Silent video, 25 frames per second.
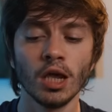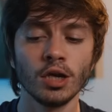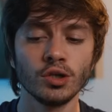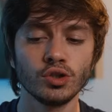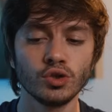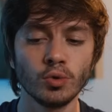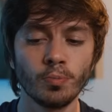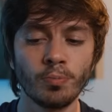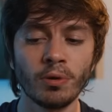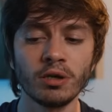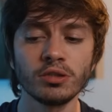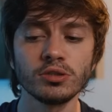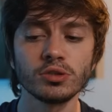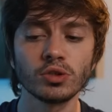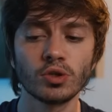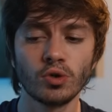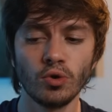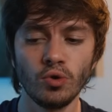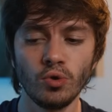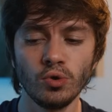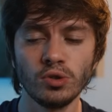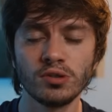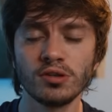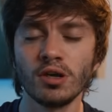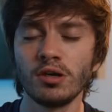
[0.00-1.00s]
Je pense que
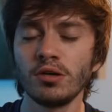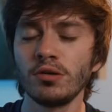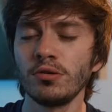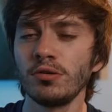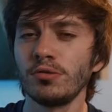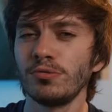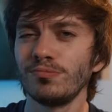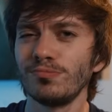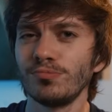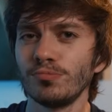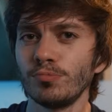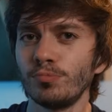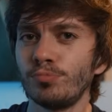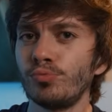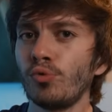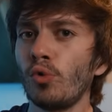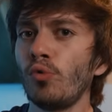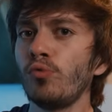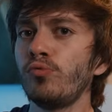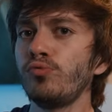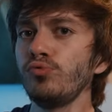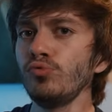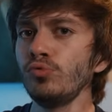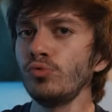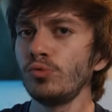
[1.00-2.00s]
le temps pour
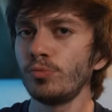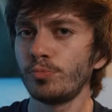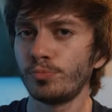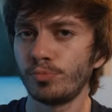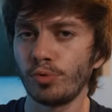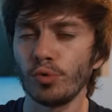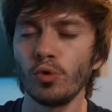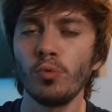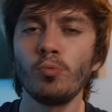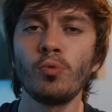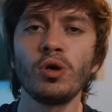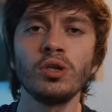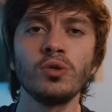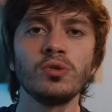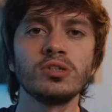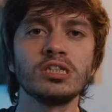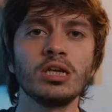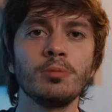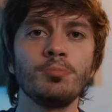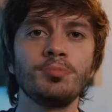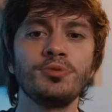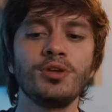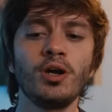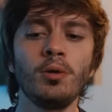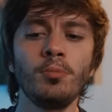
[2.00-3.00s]
vous, pour le mois de
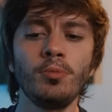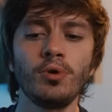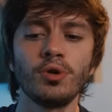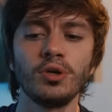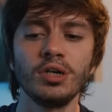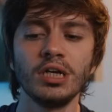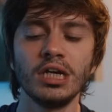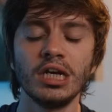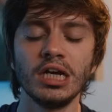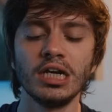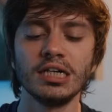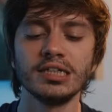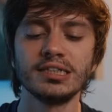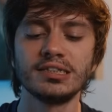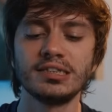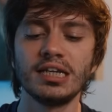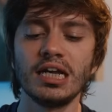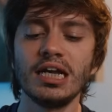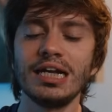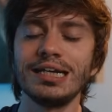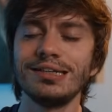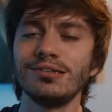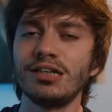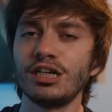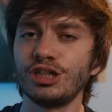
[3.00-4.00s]
septembre,
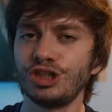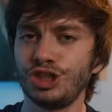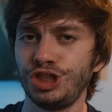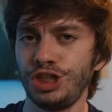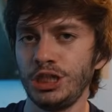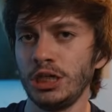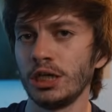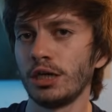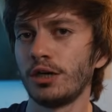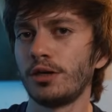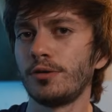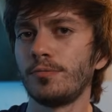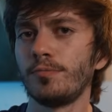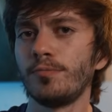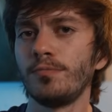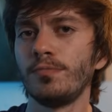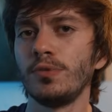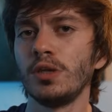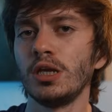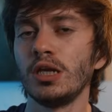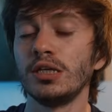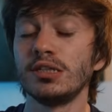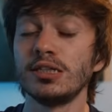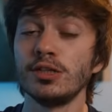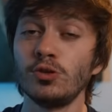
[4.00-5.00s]
c'est d'agir,
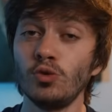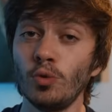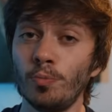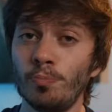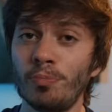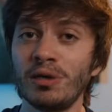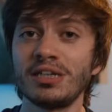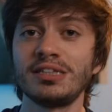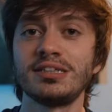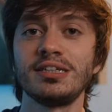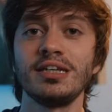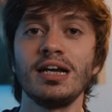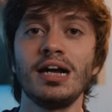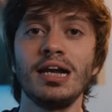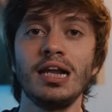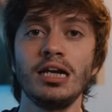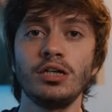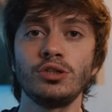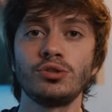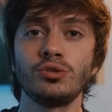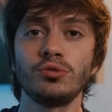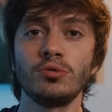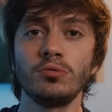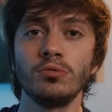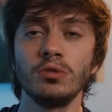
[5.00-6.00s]
c'est de passer à
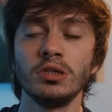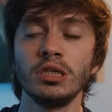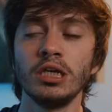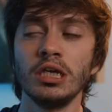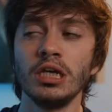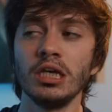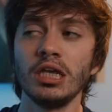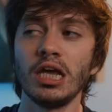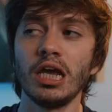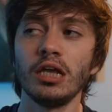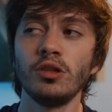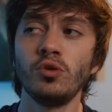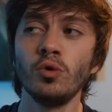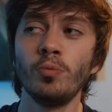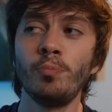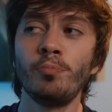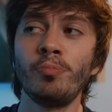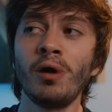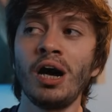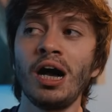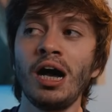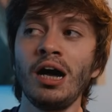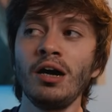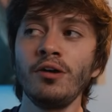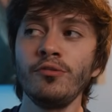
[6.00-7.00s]
l'action et de ne
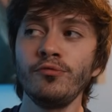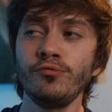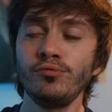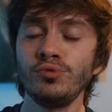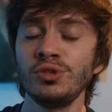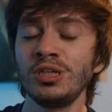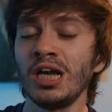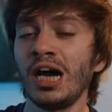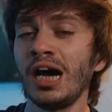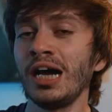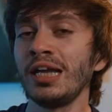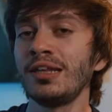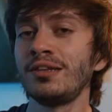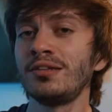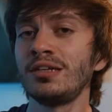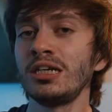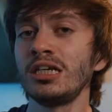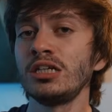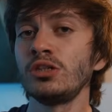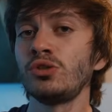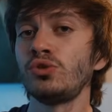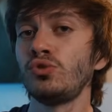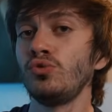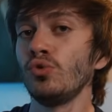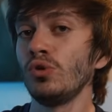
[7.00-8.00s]
pas vous
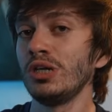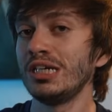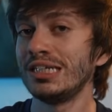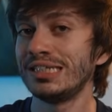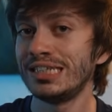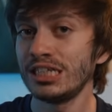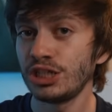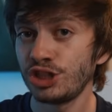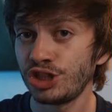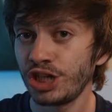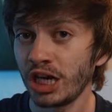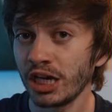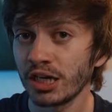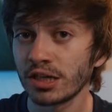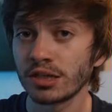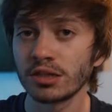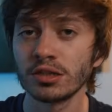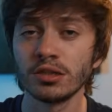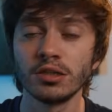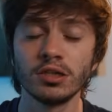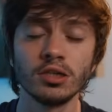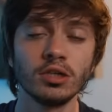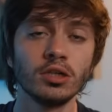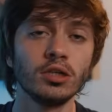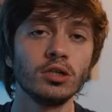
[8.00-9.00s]
arrêter sur les échecs
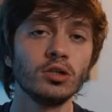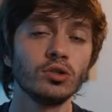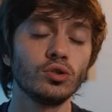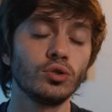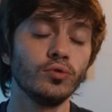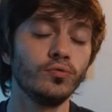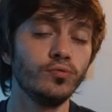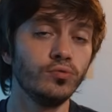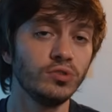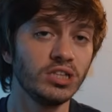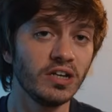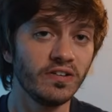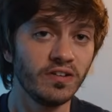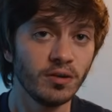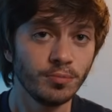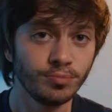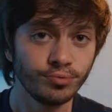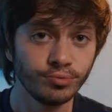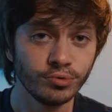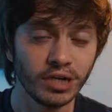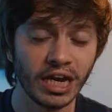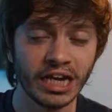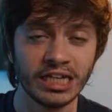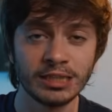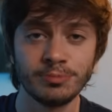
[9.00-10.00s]
que vous avez
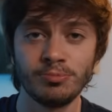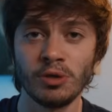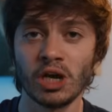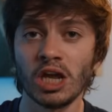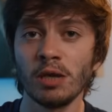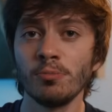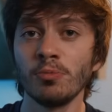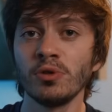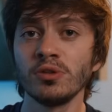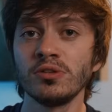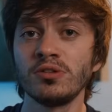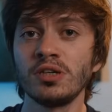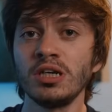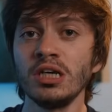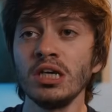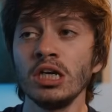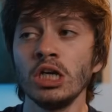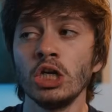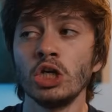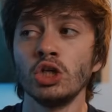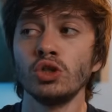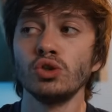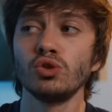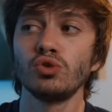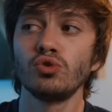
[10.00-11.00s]
pu expérimenter,
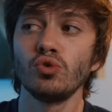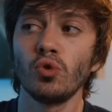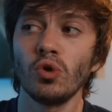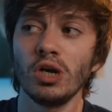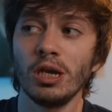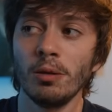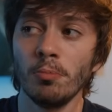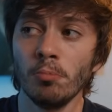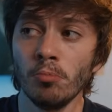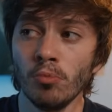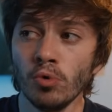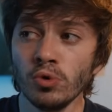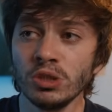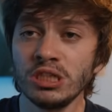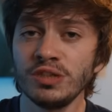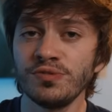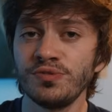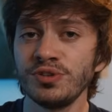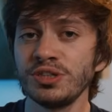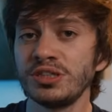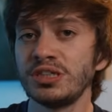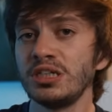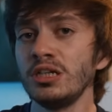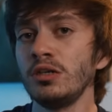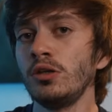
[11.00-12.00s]
sur les mots
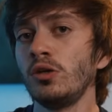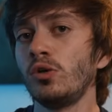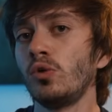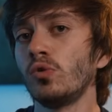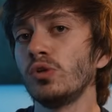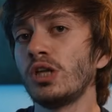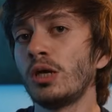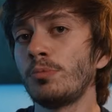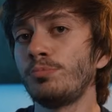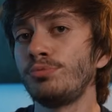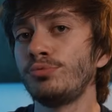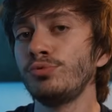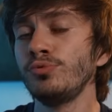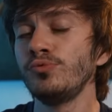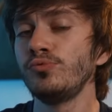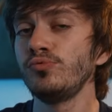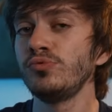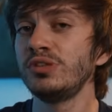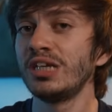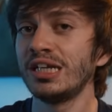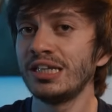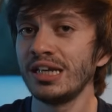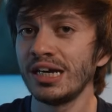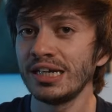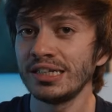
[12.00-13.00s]
difficiles qu'on a pu
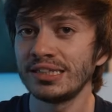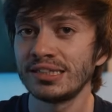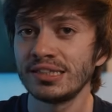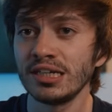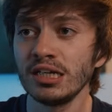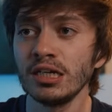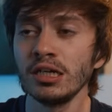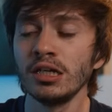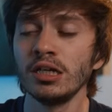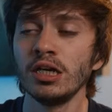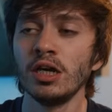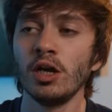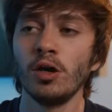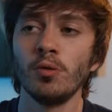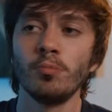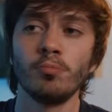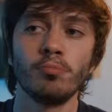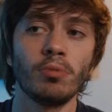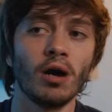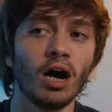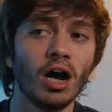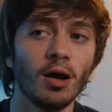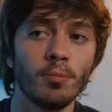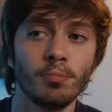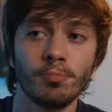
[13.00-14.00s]
vous adresser,
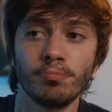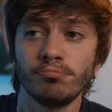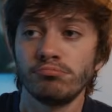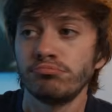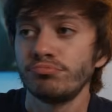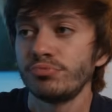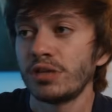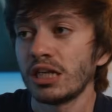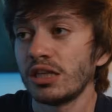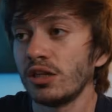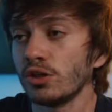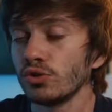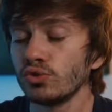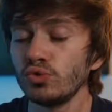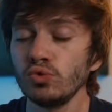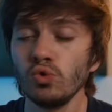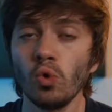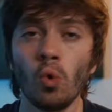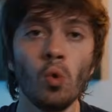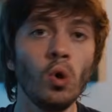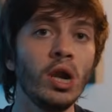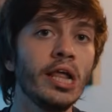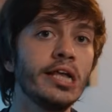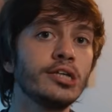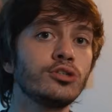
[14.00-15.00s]
peut-être dans une
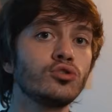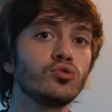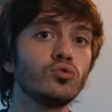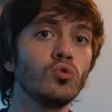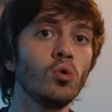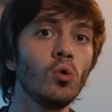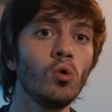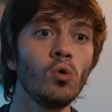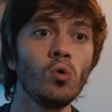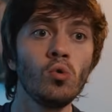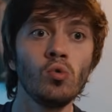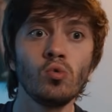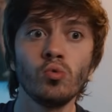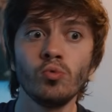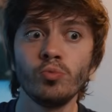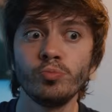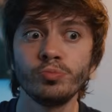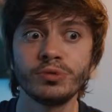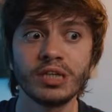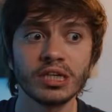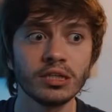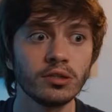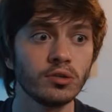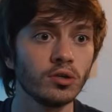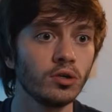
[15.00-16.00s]
relation ou
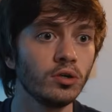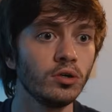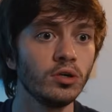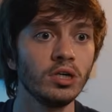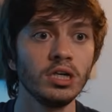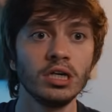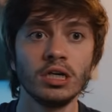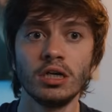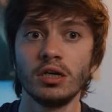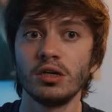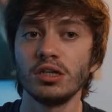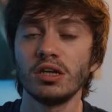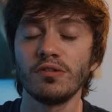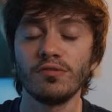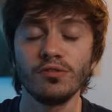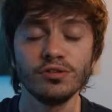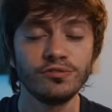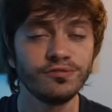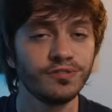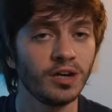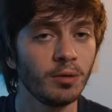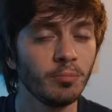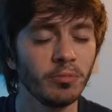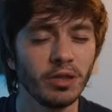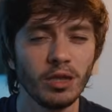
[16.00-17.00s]
peut-être euh, dans
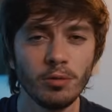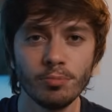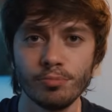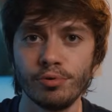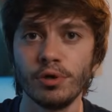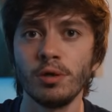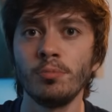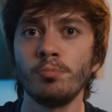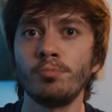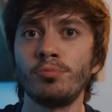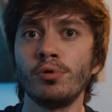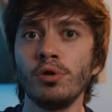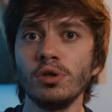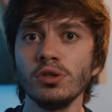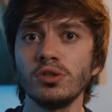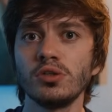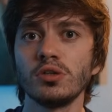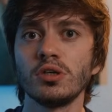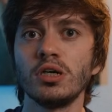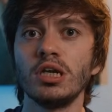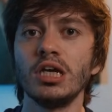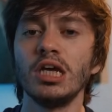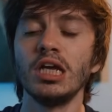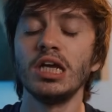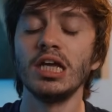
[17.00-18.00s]
votre famille, peu importe,
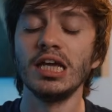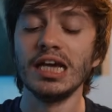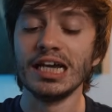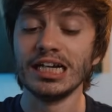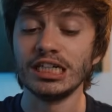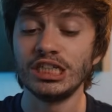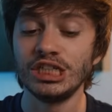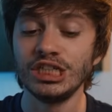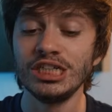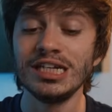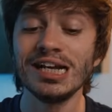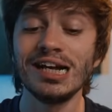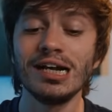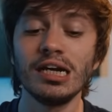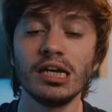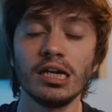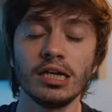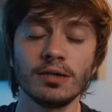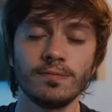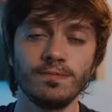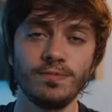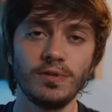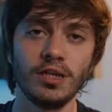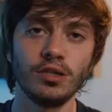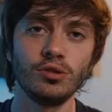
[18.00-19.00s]
et d'y
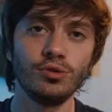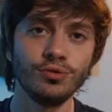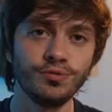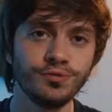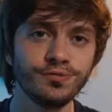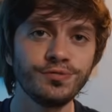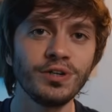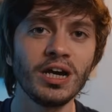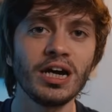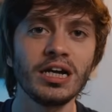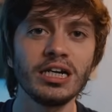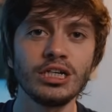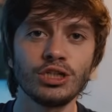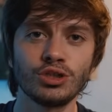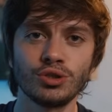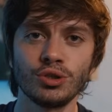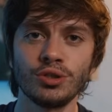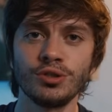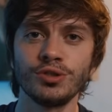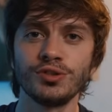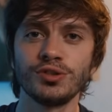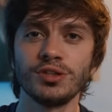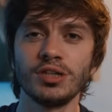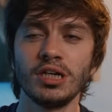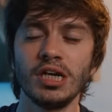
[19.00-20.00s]
aller et de faire les
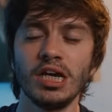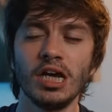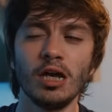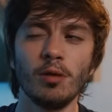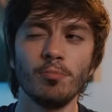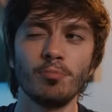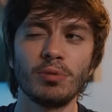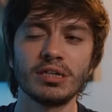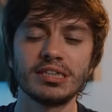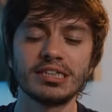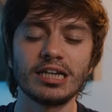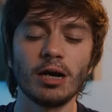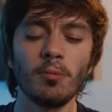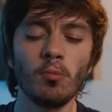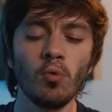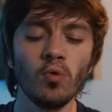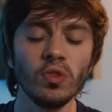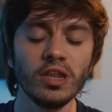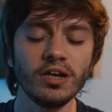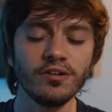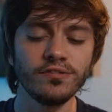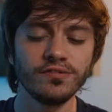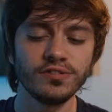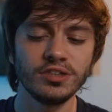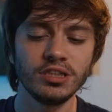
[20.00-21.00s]
choses. Parce qu'à
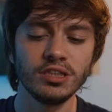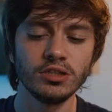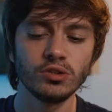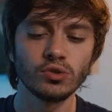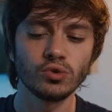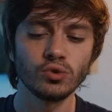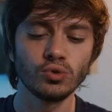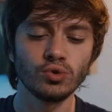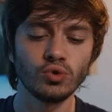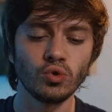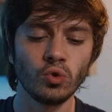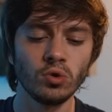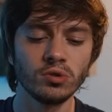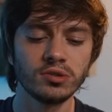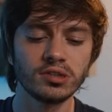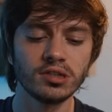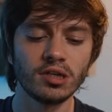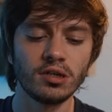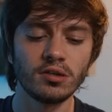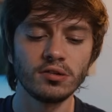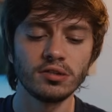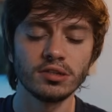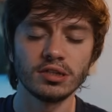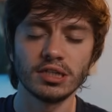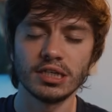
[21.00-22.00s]
mon avis, ce que je
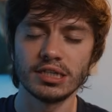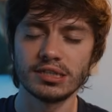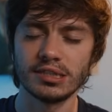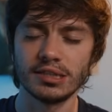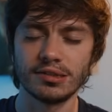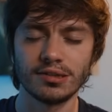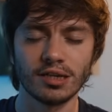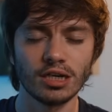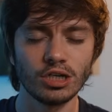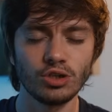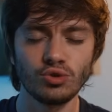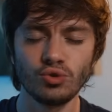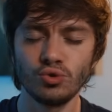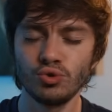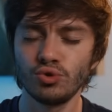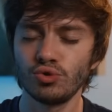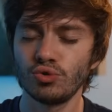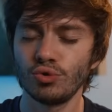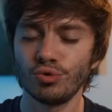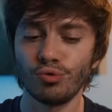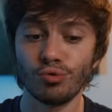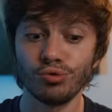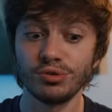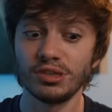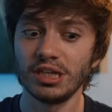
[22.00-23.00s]
ressens, et c'est très juste,
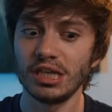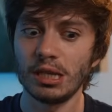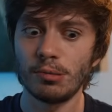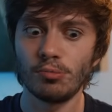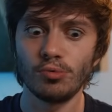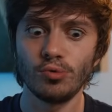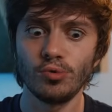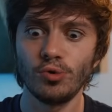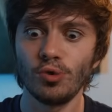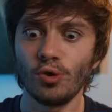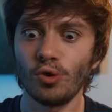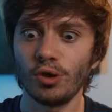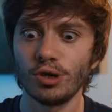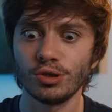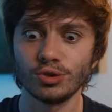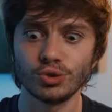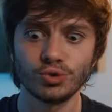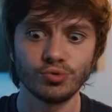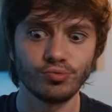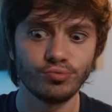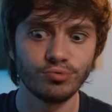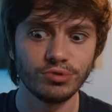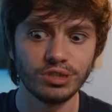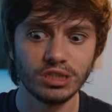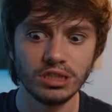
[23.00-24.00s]
je le ressens dans mon corps quand
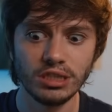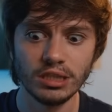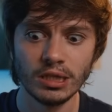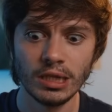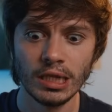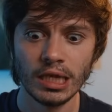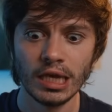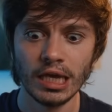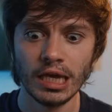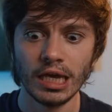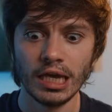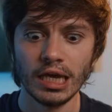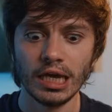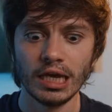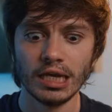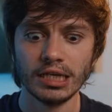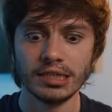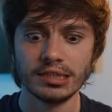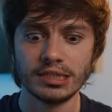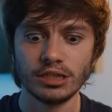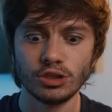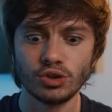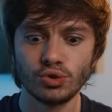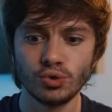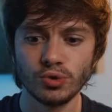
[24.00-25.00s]
je vous dis,
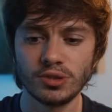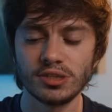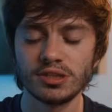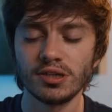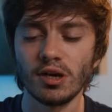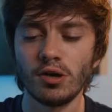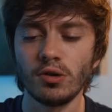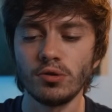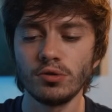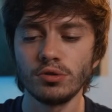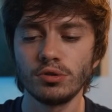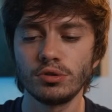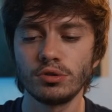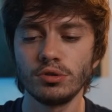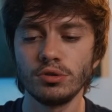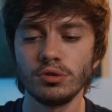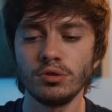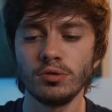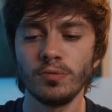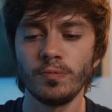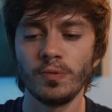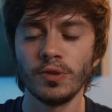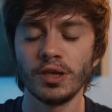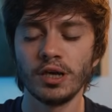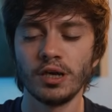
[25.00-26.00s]
c'est je sens
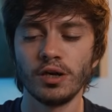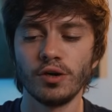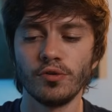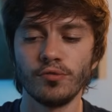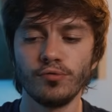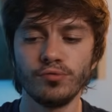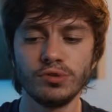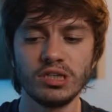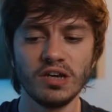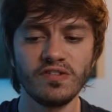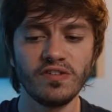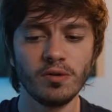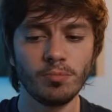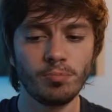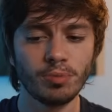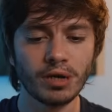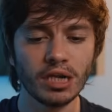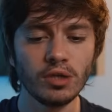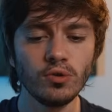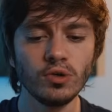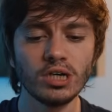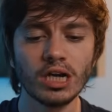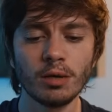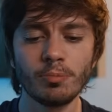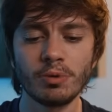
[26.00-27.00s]
que vous avez
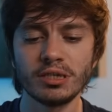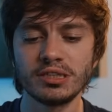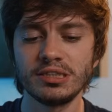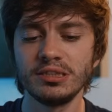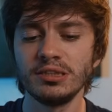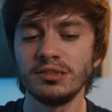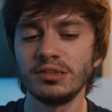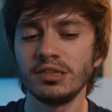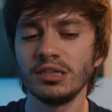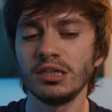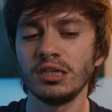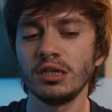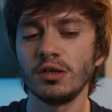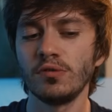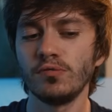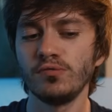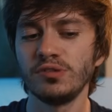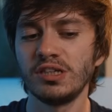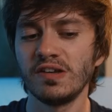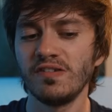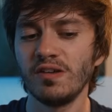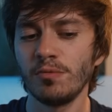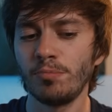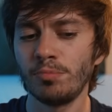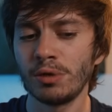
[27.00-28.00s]
plein de capacités,
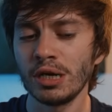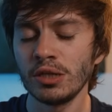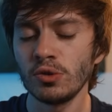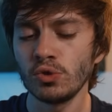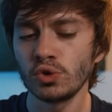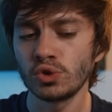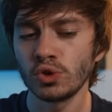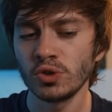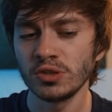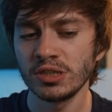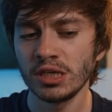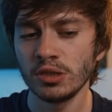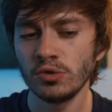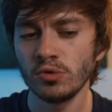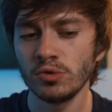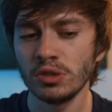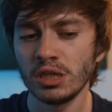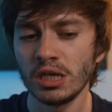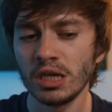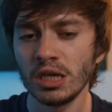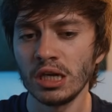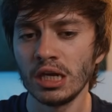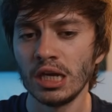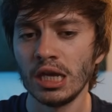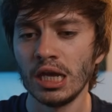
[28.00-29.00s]
vous avez plein de choses à
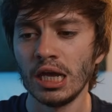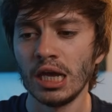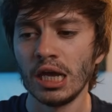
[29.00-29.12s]
donner.